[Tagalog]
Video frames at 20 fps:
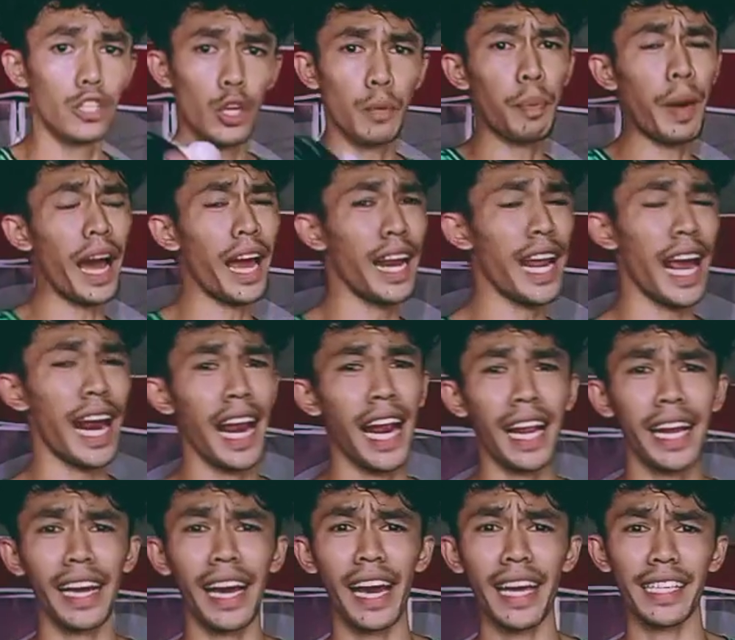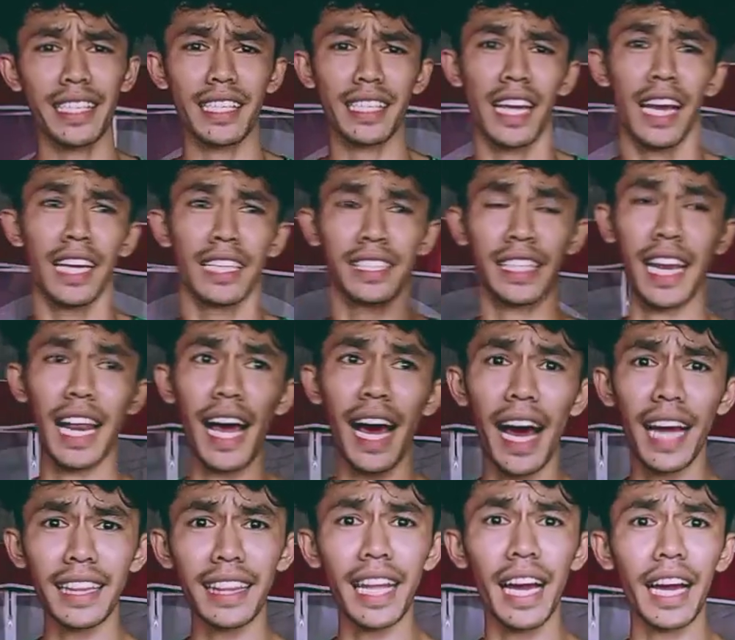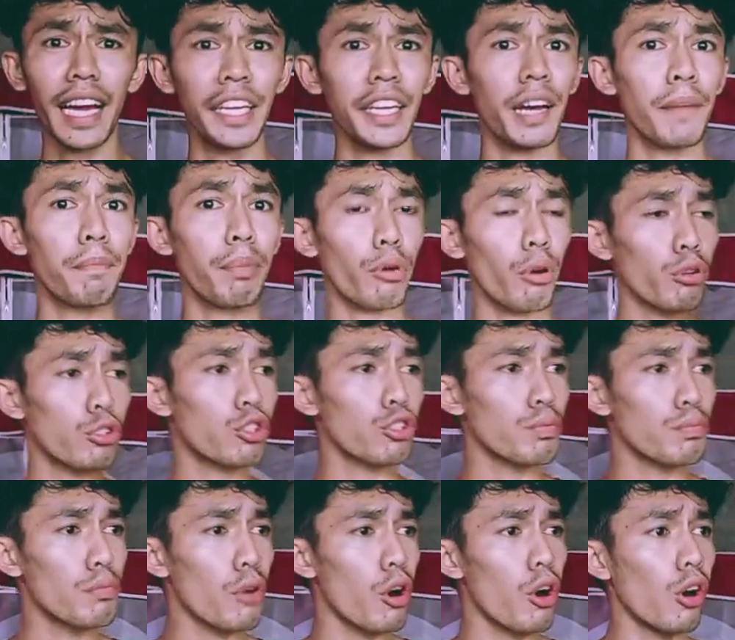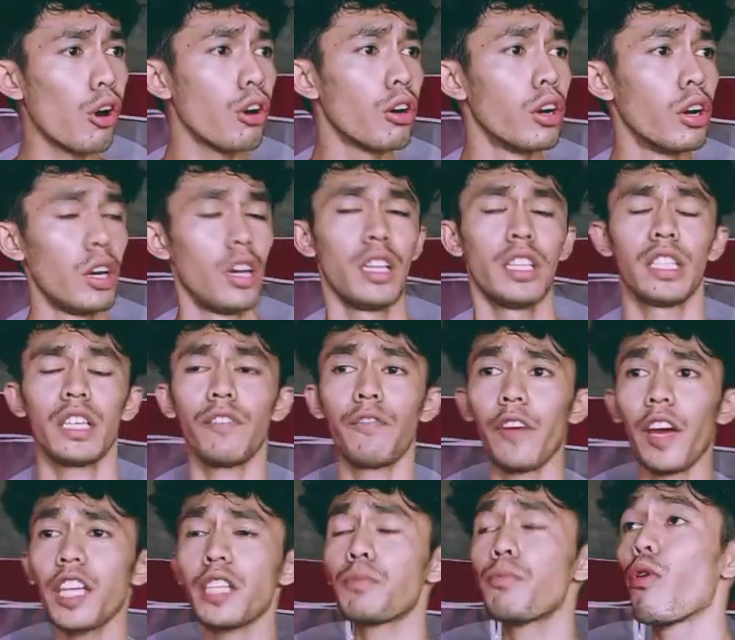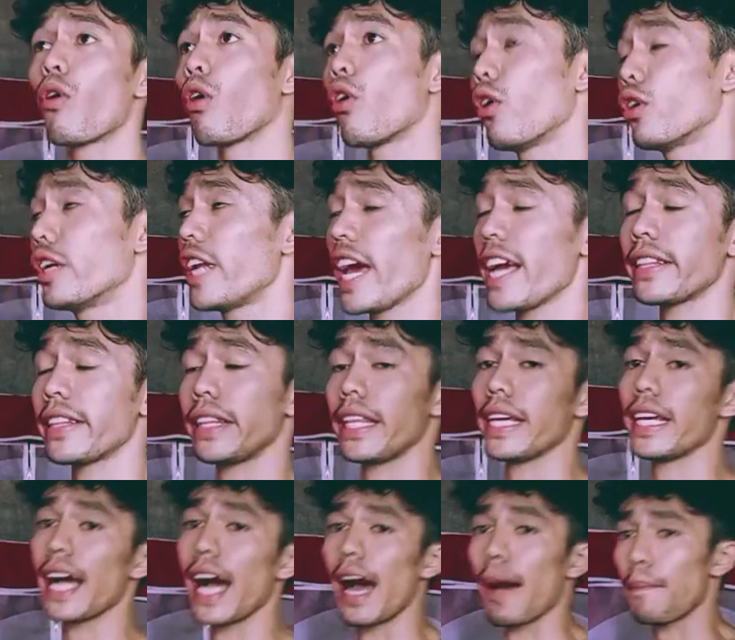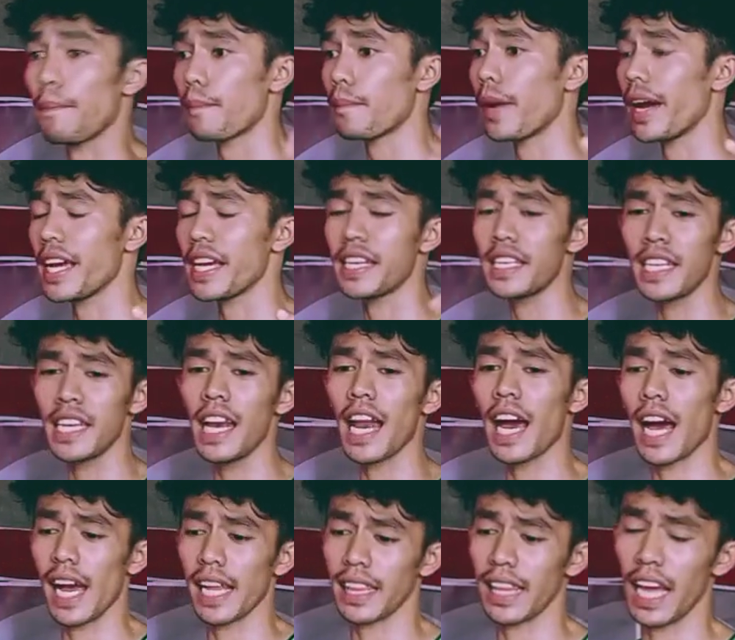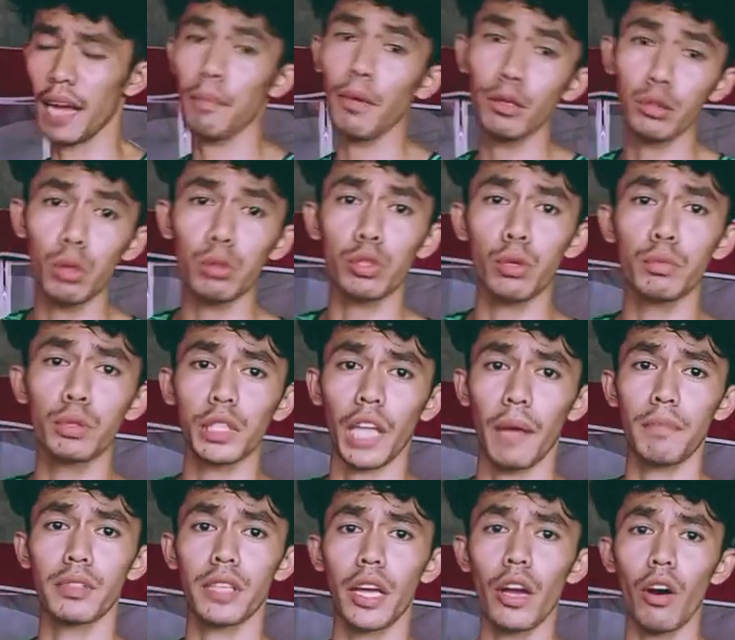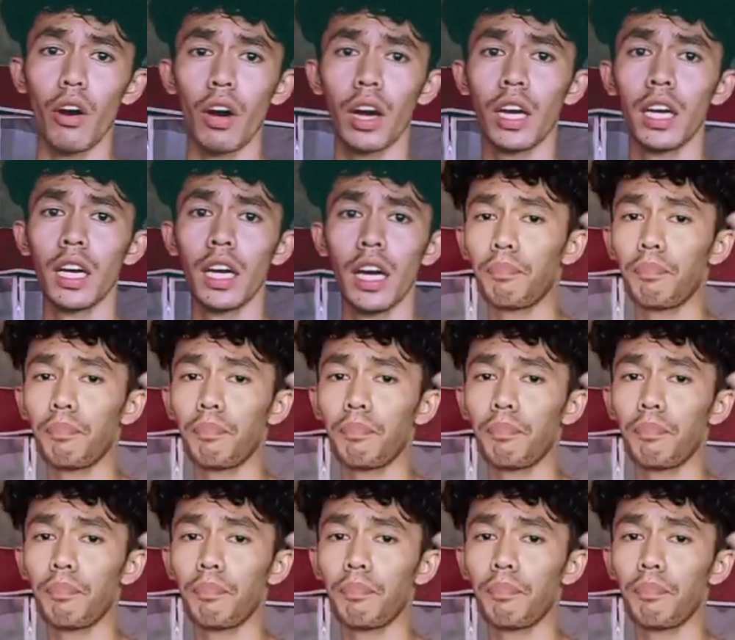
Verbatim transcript: So, paalala lang, guys sa lahat ng in-approach mo sa Facebook o dating app, ay hindi lahat ay magsusubscribe sa'yo.